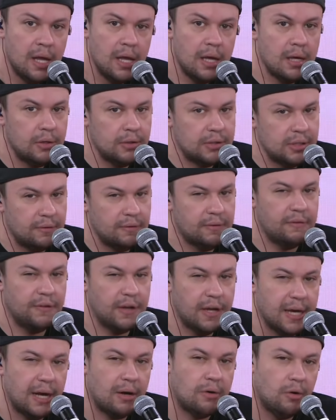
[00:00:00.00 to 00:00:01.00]
Eu tive que
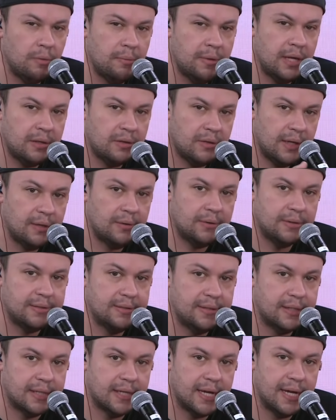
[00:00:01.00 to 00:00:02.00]
ficar comendo aí no
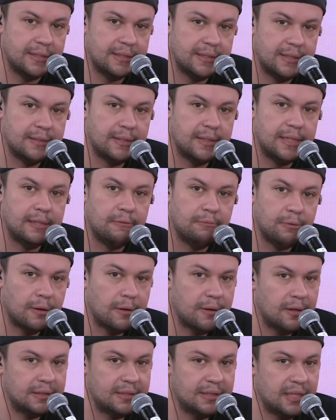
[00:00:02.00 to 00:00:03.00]
cercadinho aí por
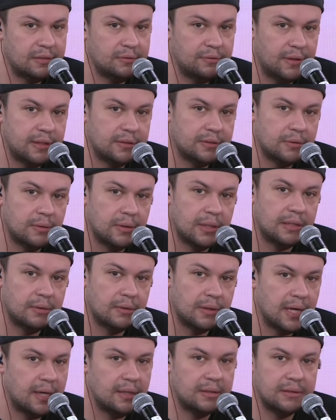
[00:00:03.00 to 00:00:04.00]
causa das frescuras do
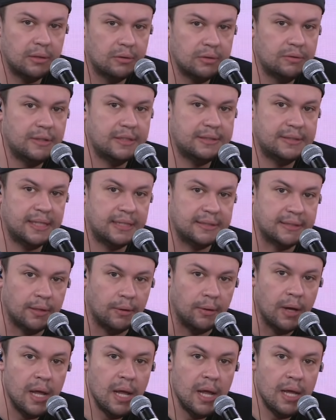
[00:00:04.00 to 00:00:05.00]
cartão de vacinação.
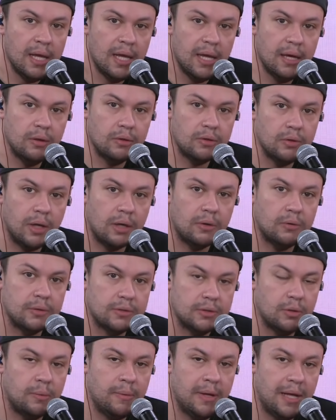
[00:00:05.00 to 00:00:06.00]
Eu tô
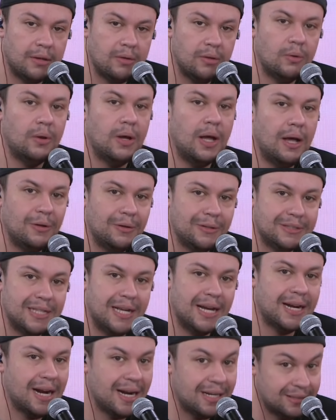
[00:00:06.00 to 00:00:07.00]
acostumado a
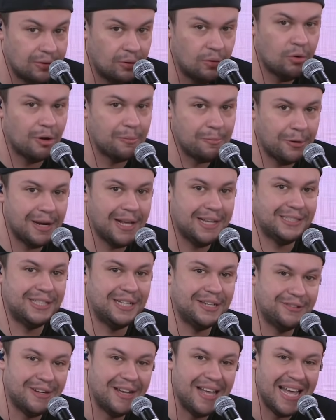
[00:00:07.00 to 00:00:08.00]
usar cartão
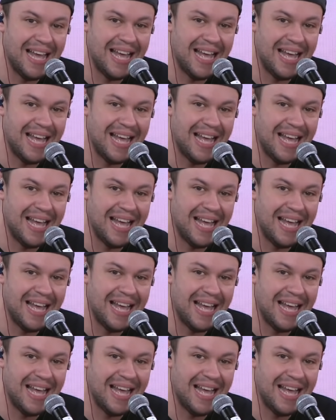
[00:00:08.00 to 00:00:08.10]
corporativo.